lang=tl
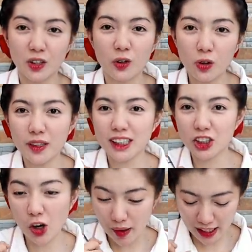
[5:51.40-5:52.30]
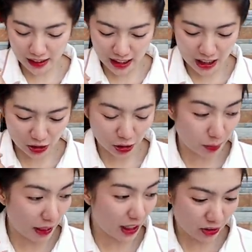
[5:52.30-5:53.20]
So, kukuha si Jowa ng
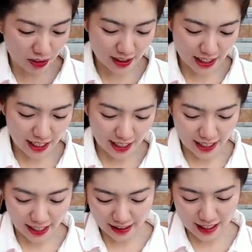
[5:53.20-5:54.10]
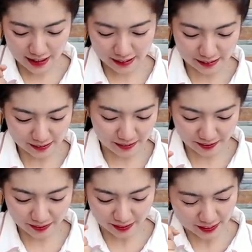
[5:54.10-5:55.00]
tinidor para dun sa ating
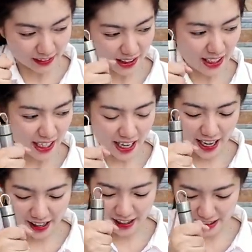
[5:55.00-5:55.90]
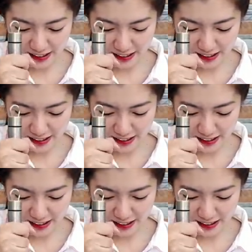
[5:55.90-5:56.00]
egg.